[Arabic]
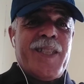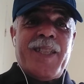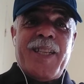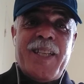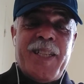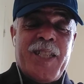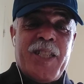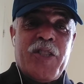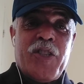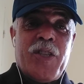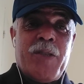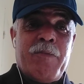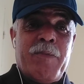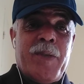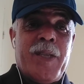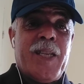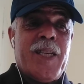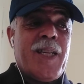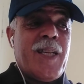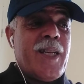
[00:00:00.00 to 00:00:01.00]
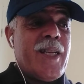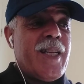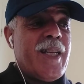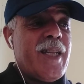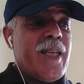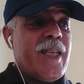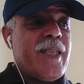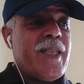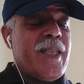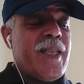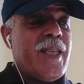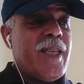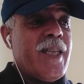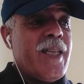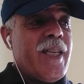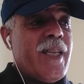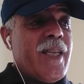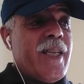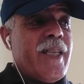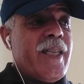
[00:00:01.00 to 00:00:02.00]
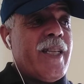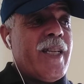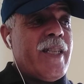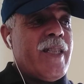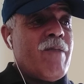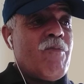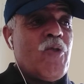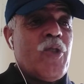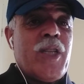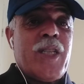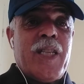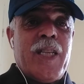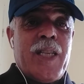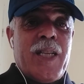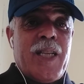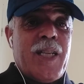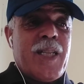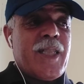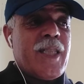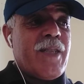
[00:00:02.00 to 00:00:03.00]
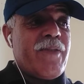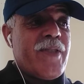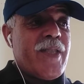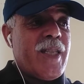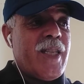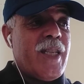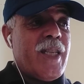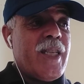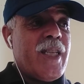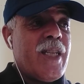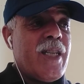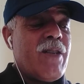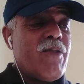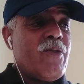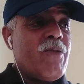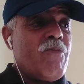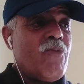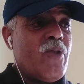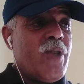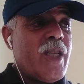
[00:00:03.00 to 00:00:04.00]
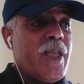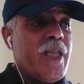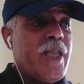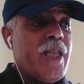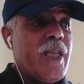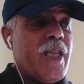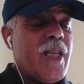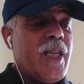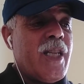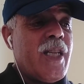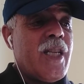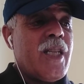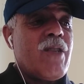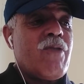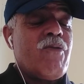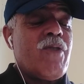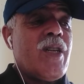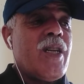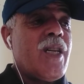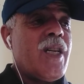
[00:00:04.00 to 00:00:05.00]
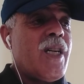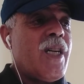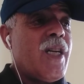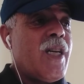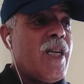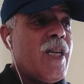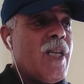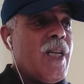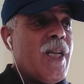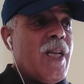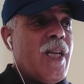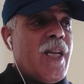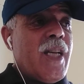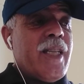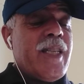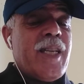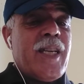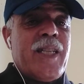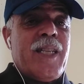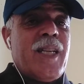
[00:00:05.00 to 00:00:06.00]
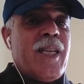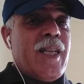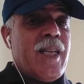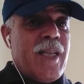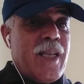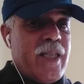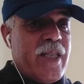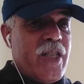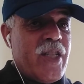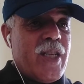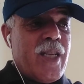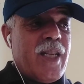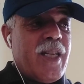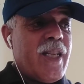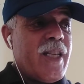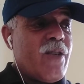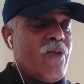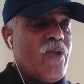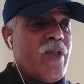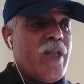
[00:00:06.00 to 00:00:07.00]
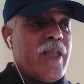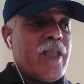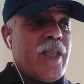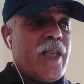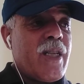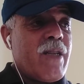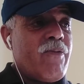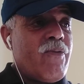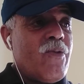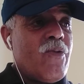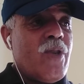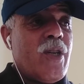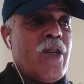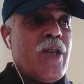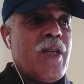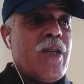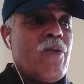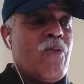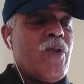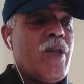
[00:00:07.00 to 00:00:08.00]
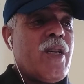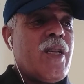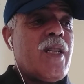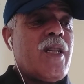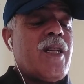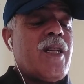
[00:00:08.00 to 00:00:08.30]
ان جميع الذي يعني المذكرات التفصيليه والمذكرات و يعني الاشياء اللي كنا نترفعها و